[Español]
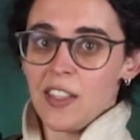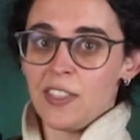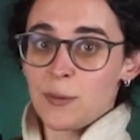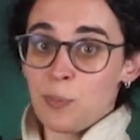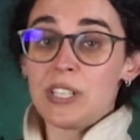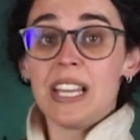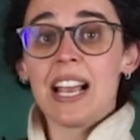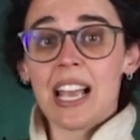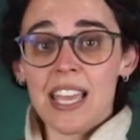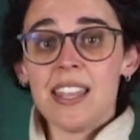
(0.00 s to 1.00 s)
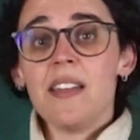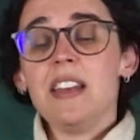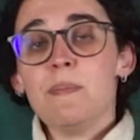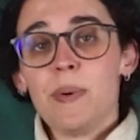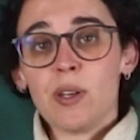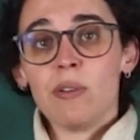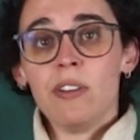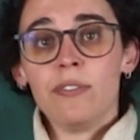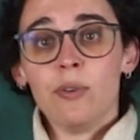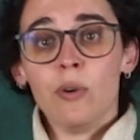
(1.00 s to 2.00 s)
Después de la caída del imperio
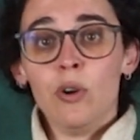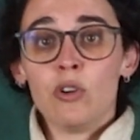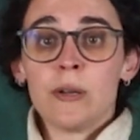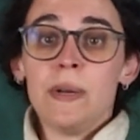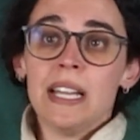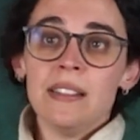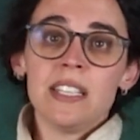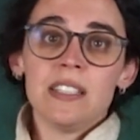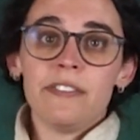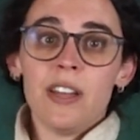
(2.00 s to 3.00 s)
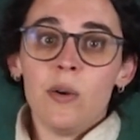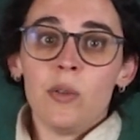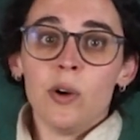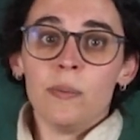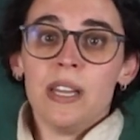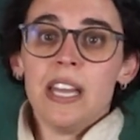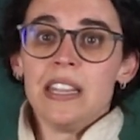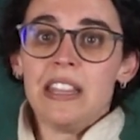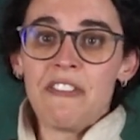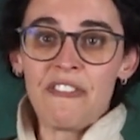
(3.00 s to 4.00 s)
elfo, los habitantes de feudo
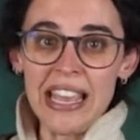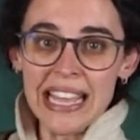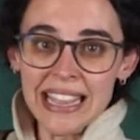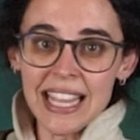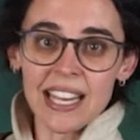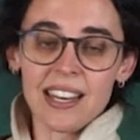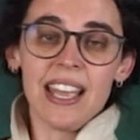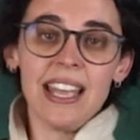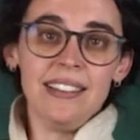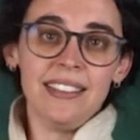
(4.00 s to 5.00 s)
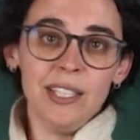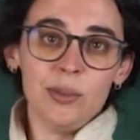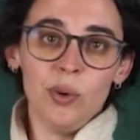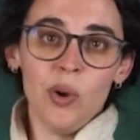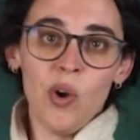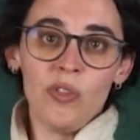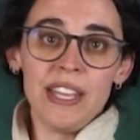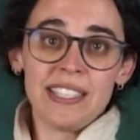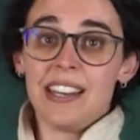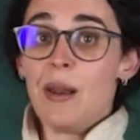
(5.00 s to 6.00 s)
defienden el título
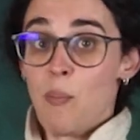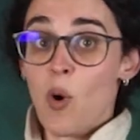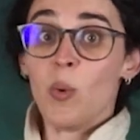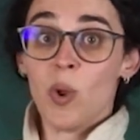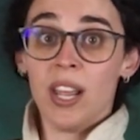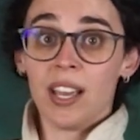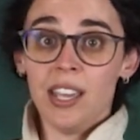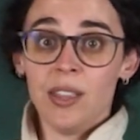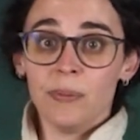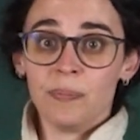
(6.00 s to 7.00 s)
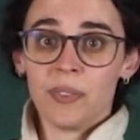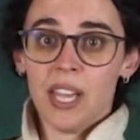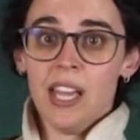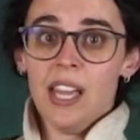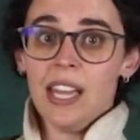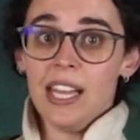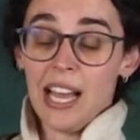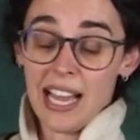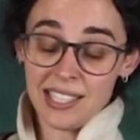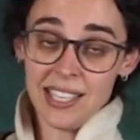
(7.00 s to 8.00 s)
de ser el pueblo elegido.
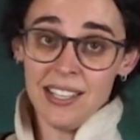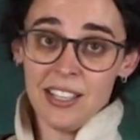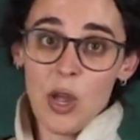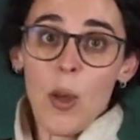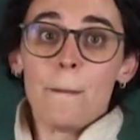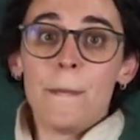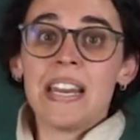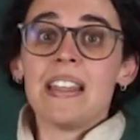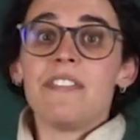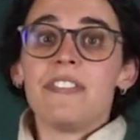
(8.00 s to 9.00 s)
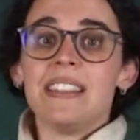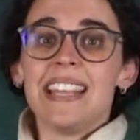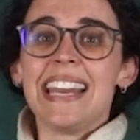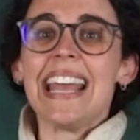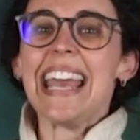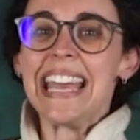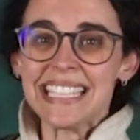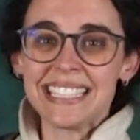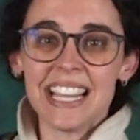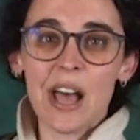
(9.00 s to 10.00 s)
Así, van a defender
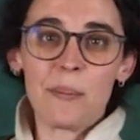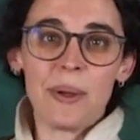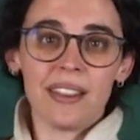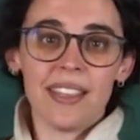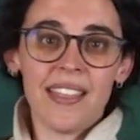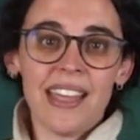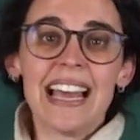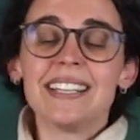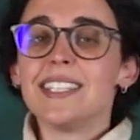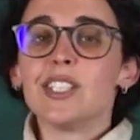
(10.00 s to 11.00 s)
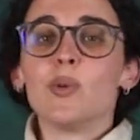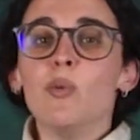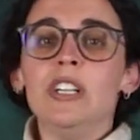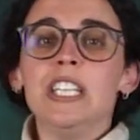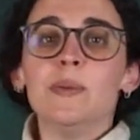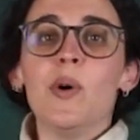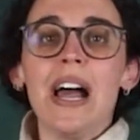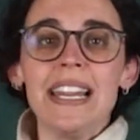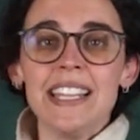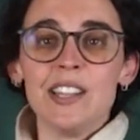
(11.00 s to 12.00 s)
esta verdad hasta su último
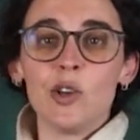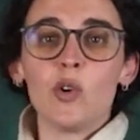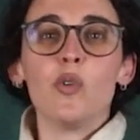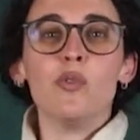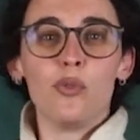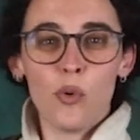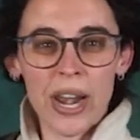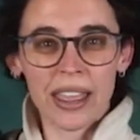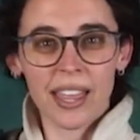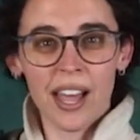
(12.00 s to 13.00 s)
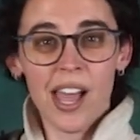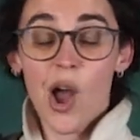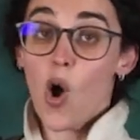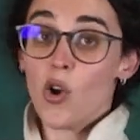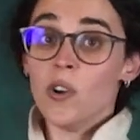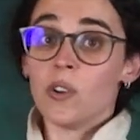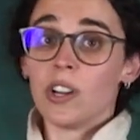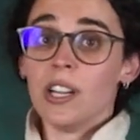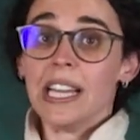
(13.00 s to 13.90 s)
aliento con fuerza, honor